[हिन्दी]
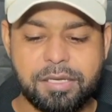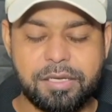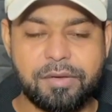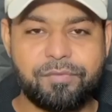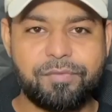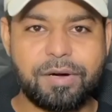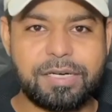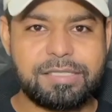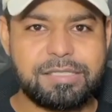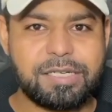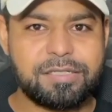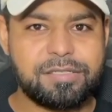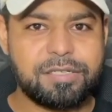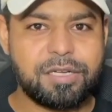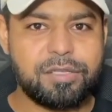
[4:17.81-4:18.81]
कि फास्ट
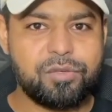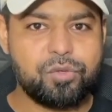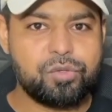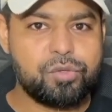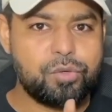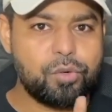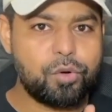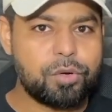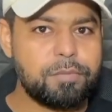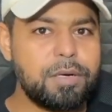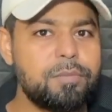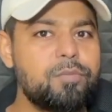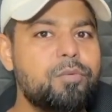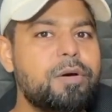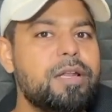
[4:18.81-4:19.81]
चार्जर का यूज
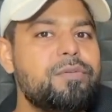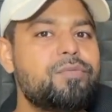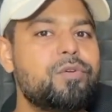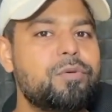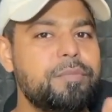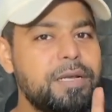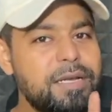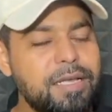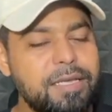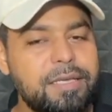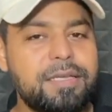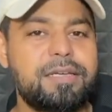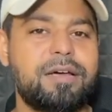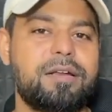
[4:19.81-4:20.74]
नॉर्मल मोबाइल फोन में नहीं